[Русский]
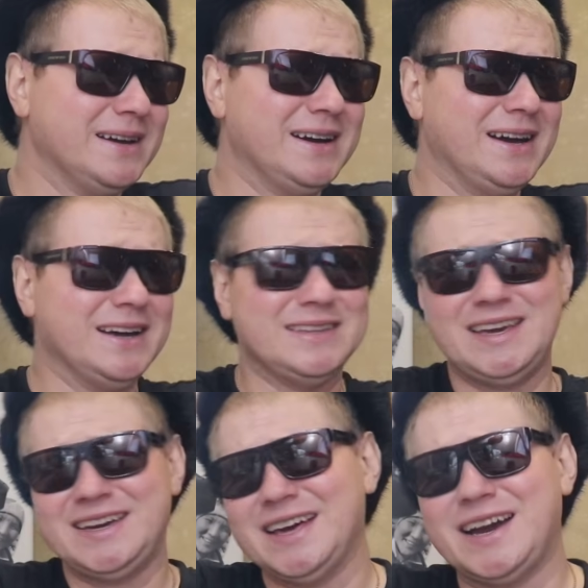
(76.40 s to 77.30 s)
Э,
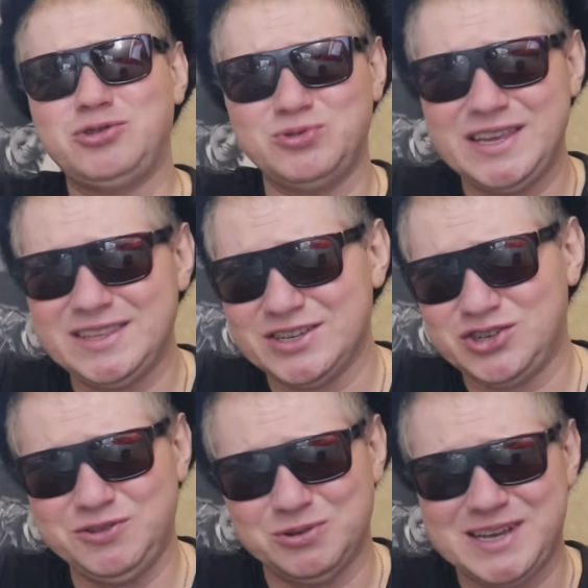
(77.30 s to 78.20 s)
я хочу, знаете,
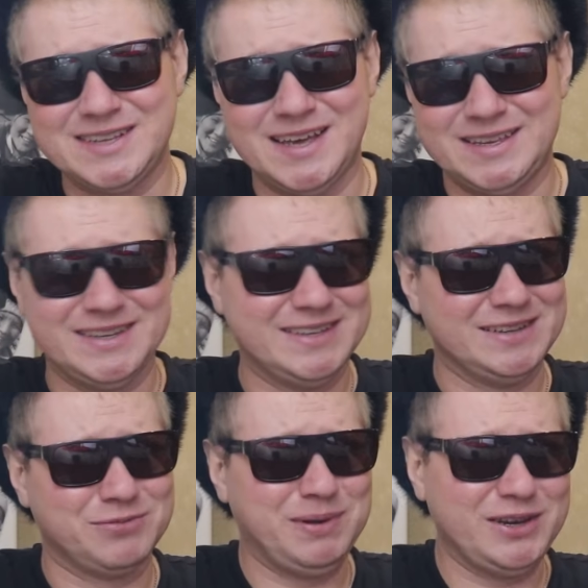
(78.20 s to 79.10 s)
даже чего сказать.
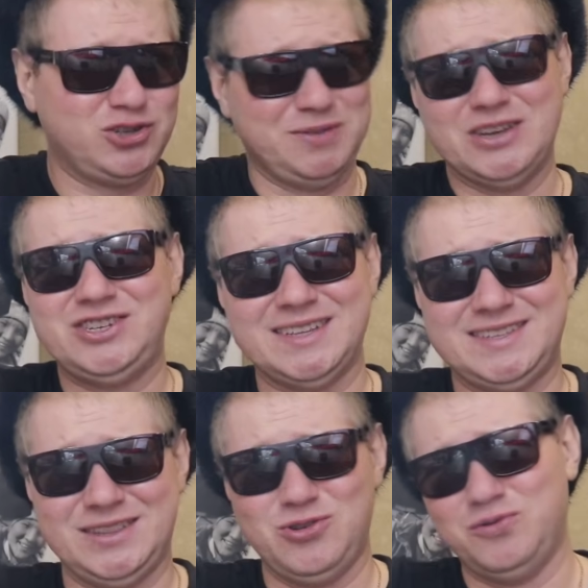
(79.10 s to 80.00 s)
Э, прежде чем
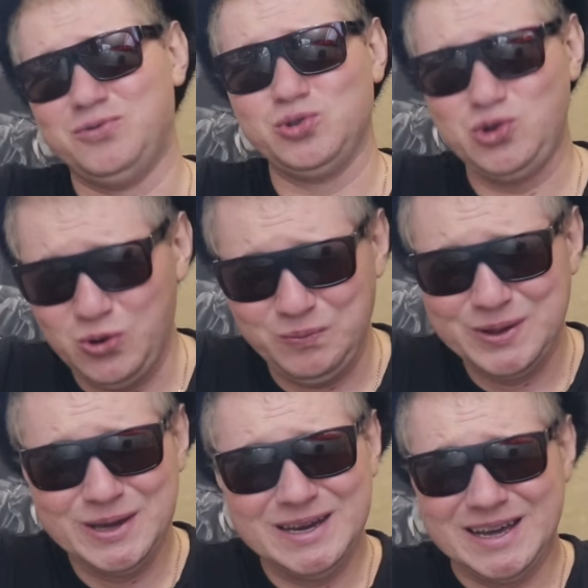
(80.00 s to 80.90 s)
начаться новому дню,
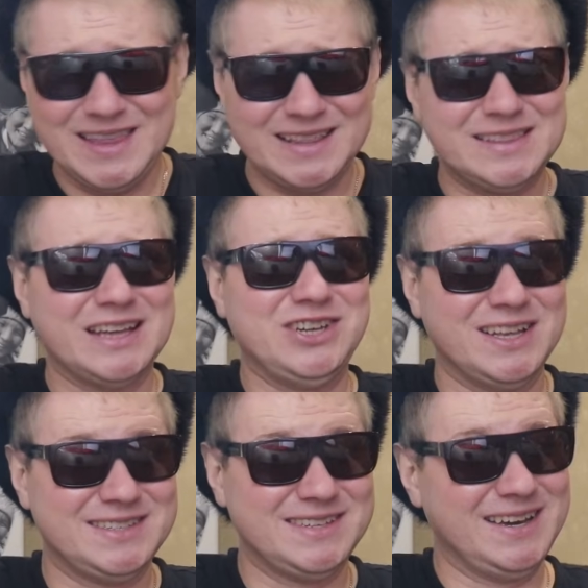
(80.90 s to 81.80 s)
надо
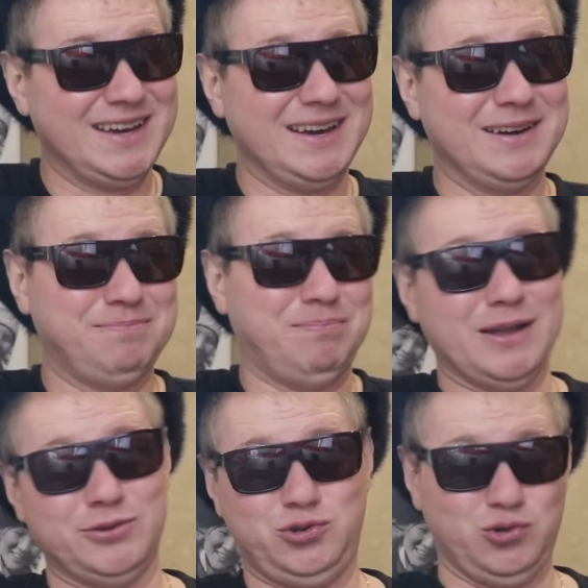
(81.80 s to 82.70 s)
начаться
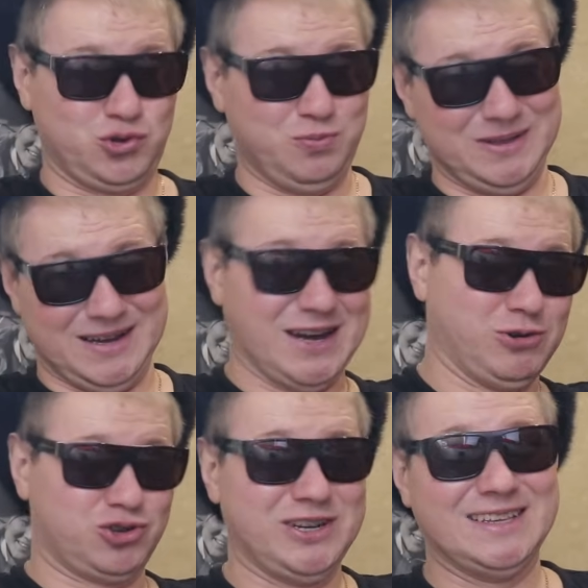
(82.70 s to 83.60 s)
палочку чтобы было
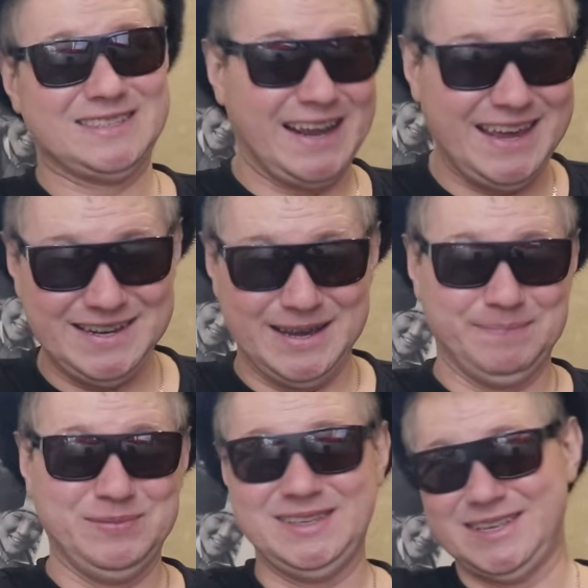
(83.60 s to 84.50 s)
хорошее
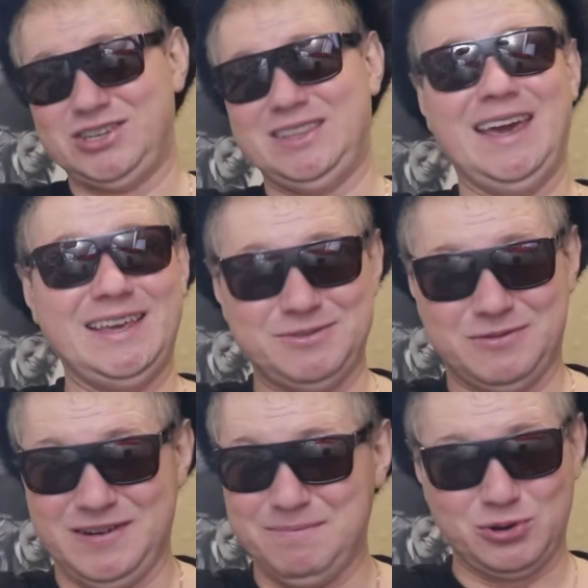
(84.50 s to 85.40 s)
настроение. И, значит, для
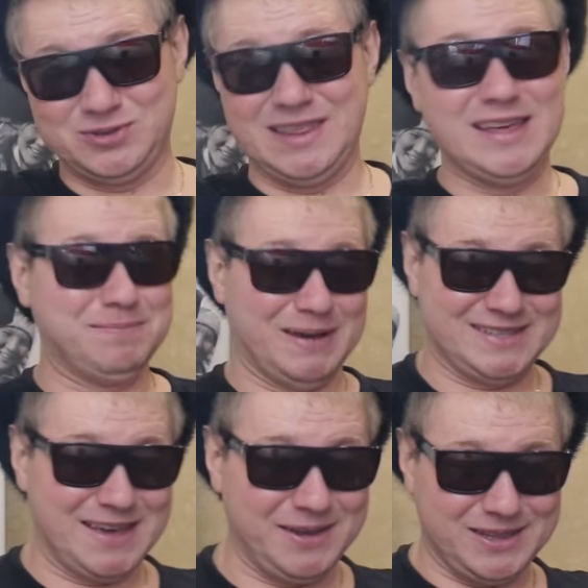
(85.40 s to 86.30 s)
этого вам просто надо
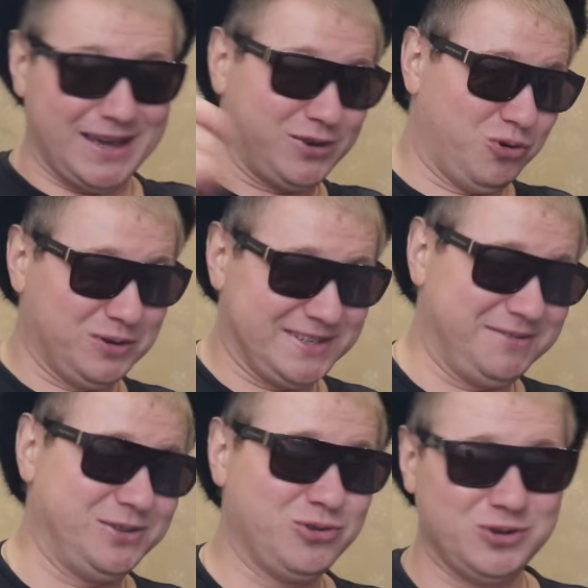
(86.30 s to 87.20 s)
поставить лайкос за
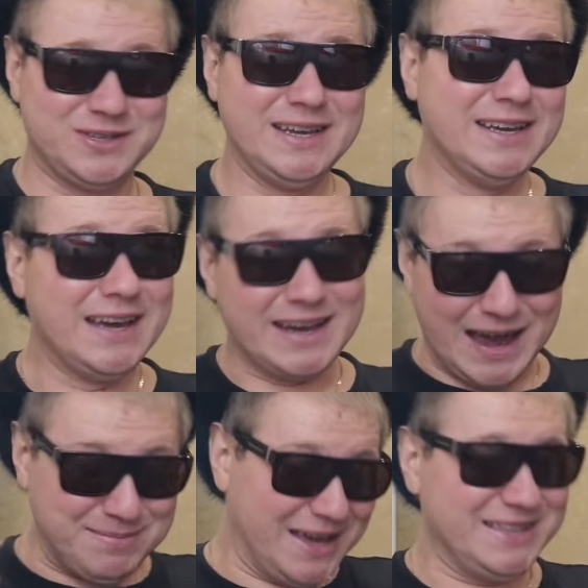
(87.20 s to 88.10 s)
видос,
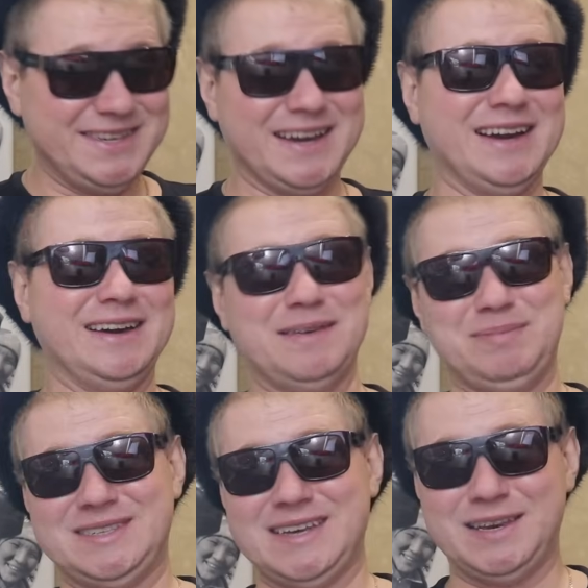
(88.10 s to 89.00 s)
комментик
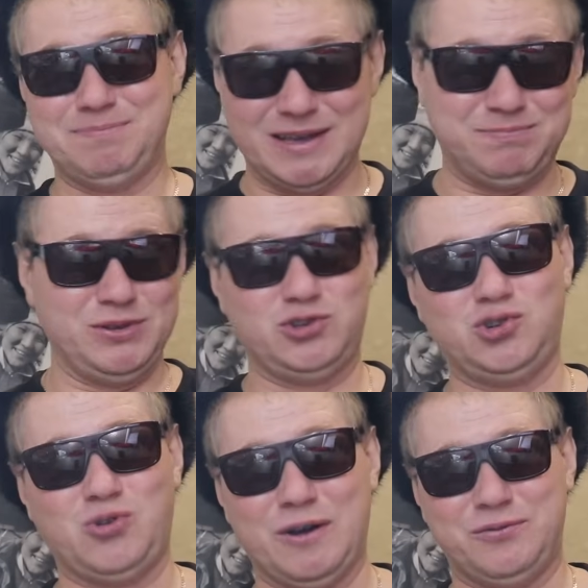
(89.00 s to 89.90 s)
написать,
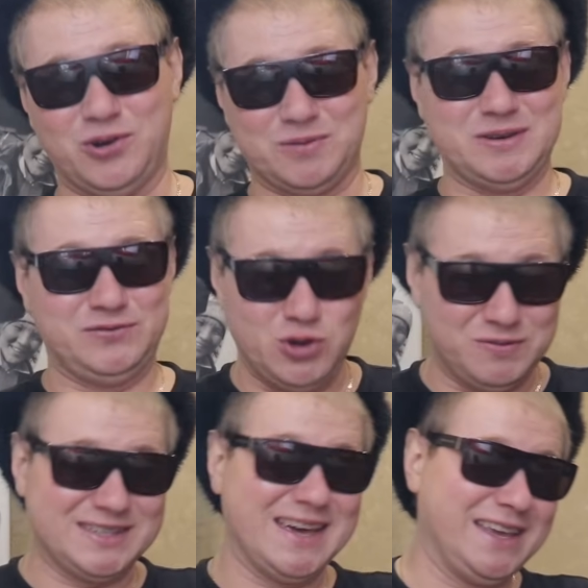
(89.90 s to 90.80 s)
подписочку оформить. Все
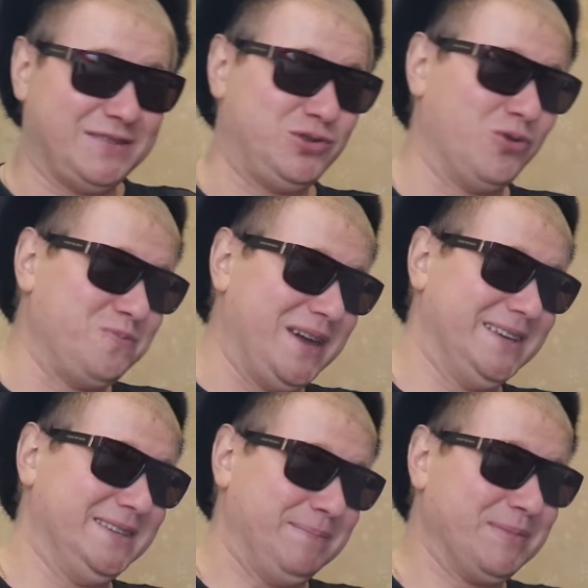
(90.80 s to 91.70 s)
вы знаете, все
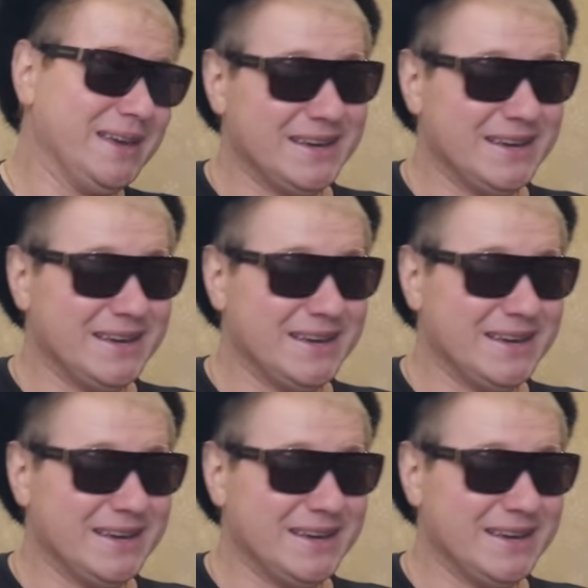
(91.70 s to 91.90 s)
умеете.